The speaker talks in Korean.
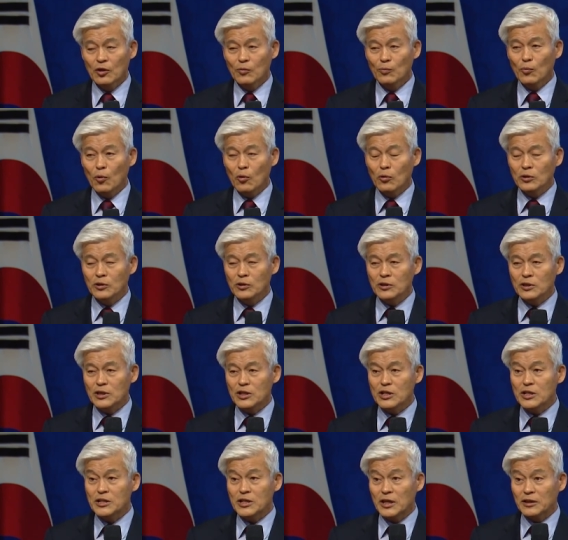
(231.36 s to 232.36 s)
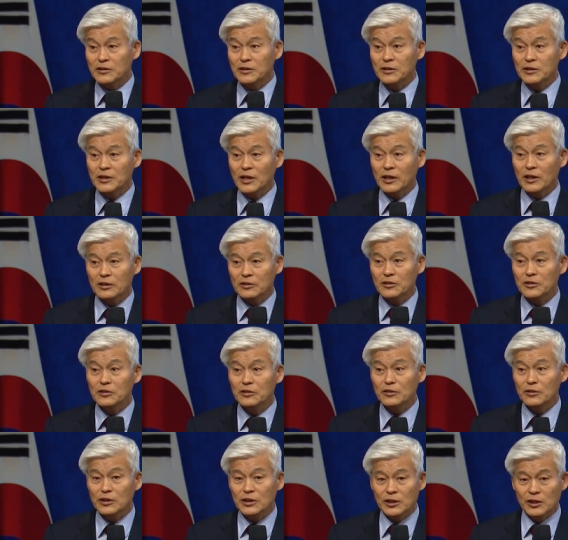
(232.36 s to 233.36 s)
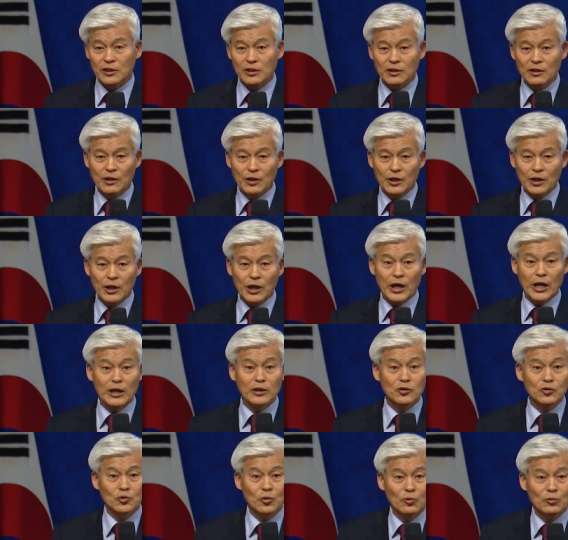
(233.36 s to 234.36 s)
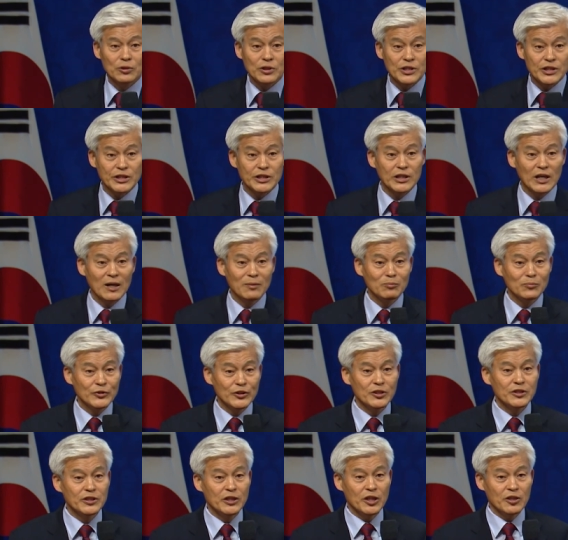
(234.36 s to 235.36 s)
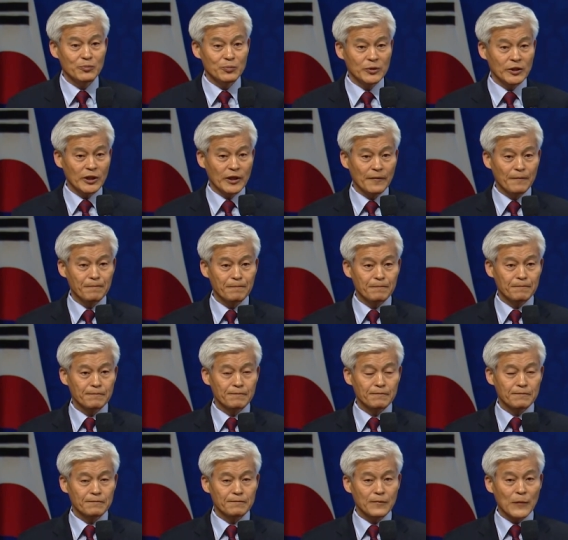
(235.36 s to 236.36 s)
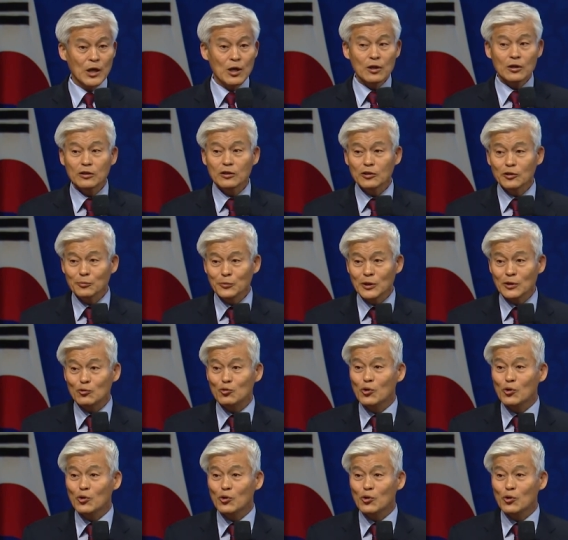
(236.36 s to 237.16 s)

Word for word: 목은 이색 선생의 스승이 행촌 이암 선생입니다. 그러면